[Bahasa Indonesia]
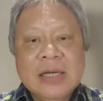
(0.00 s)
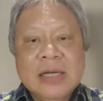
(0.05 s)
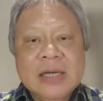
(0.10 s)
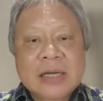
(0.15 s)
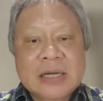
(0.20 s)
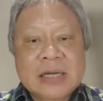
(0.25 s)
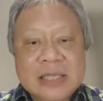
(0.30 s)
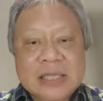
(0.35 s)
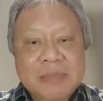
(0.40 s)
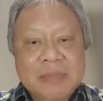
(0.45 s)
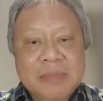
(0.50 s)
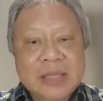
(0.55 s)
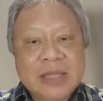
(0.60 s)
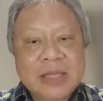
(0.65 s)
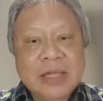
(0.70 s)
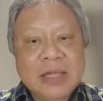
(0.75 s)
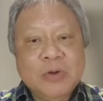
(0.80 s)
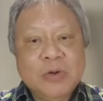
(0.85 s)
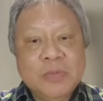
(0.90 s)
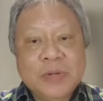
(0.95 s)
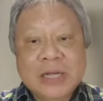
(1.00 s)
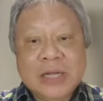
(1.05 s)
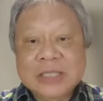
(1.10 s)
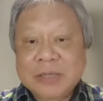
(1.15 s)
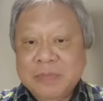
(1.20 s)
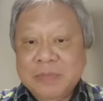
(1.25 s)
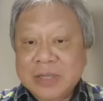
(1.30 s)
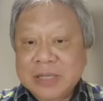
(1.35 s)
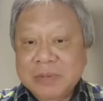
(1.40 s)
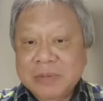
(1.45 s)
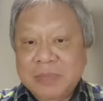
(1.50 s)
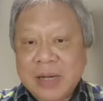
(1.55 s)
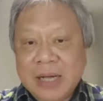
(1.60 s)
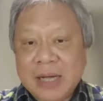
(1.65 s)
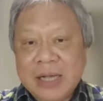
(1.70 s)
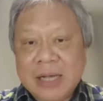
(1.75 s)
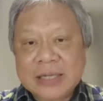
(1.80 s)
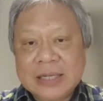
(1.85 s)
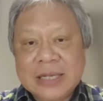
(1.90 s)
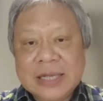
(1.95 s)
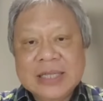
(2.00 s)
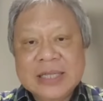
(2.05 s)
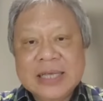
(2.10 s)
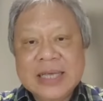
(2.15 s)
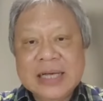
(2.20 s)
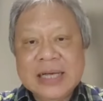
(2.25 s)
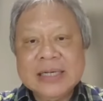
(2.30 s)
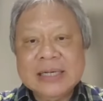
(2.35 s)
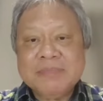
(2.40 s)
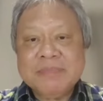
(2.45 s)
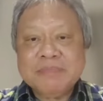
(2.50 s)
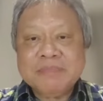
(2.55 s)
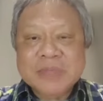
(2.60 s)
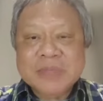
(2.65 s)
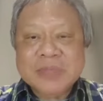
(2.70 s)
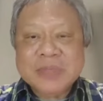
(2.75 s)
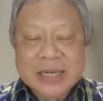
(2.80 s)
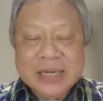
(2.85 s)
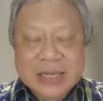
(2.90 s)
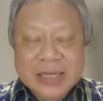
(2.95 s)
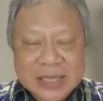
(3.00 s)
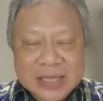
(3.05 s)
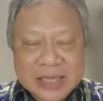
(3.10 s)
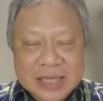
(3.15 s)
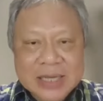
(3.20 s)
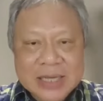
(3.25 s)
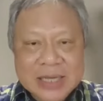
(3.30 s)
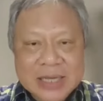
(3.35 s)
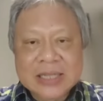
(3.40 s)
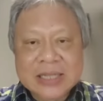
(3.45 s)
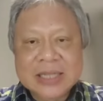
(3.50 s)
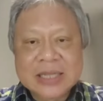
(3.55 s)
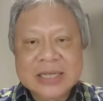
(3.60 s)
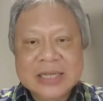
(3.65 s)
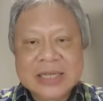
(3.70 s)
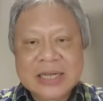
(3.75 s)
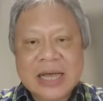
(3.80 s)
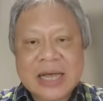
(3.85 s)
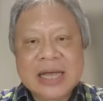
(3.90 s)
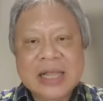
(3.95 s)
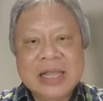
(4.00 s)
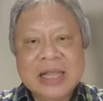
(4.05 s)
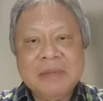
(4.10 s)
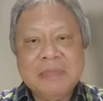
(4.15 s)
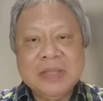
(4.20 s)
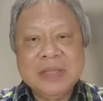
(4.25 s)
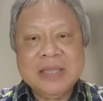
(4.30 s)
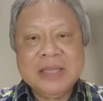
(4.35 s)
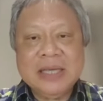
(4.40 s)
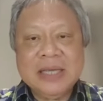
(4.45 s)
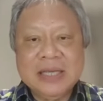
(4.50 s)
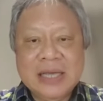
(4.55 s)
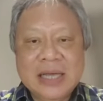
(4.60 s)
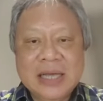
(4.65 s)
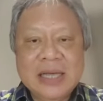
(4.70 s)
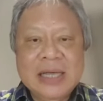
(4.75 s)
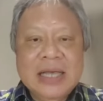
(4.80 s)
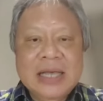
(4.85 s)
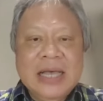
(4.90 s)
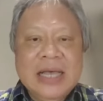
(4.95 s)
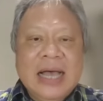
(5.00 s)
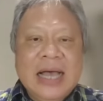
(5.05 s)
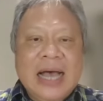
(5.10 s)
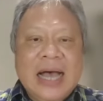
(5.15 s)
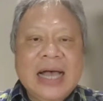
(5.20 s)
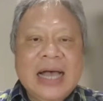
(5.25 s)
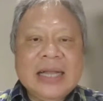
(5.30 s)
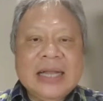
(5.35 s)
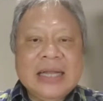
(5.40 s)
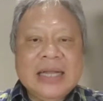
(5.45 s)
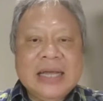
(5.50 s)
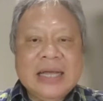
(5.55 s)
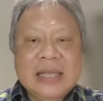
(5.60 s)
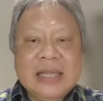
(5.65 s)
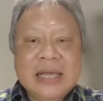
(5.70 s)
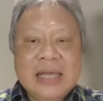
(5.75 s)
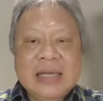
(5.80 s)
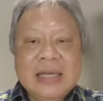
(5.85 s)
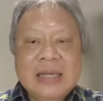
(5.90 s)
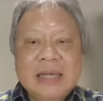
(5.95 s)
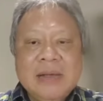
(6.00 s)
keselamatan operasi penerbangan dan yang ketiga tidak kalah pentingnya adalah